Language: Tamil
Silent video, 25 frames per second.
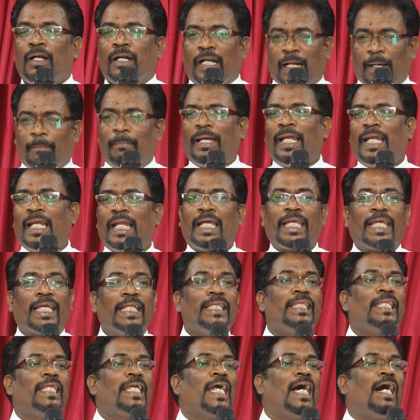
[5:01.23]
நம்ம எல்லாம்
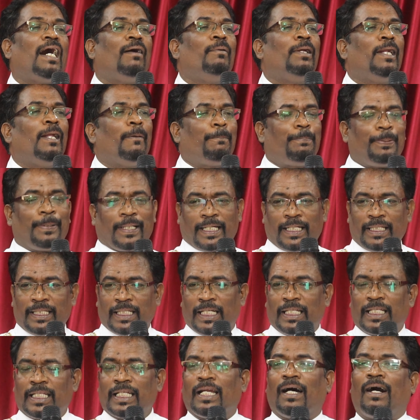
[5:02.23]
இந்தியாவில்
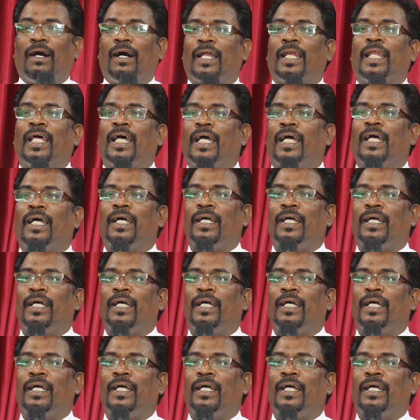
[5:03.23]
பிறந்ததுனால